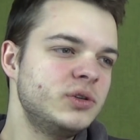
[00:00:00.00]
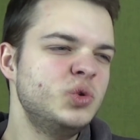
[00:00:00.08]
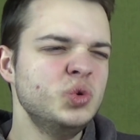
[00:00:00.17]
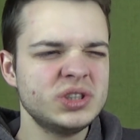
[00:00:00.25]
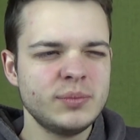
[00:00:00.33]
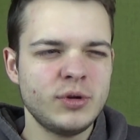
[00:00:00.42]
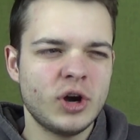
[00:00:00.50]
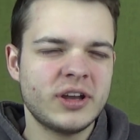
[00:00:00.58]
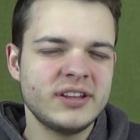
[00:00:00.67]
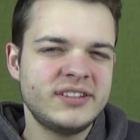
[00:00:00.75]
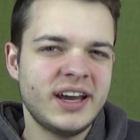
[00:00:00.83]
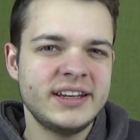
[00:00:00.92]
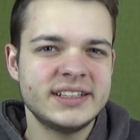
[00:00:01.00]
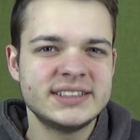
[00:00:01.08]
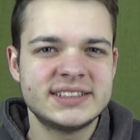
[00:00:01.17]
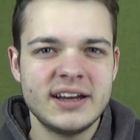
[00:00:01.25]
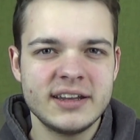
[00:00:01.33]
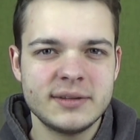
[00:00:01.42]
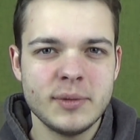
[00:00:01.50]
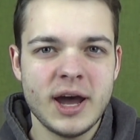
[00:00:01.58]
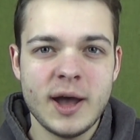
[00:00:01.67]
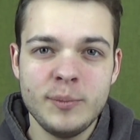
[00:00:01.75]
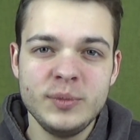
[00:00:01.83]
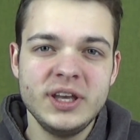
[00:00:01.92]
gute Blocking-Tight Ends, sage ich
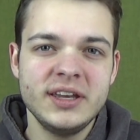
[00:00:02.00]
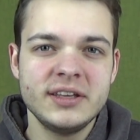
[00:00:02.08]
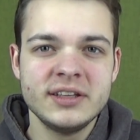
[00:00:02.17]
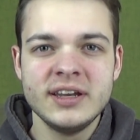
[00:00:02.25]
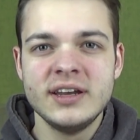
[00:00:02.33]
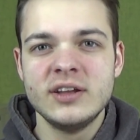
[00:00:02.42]
mal, haben gegen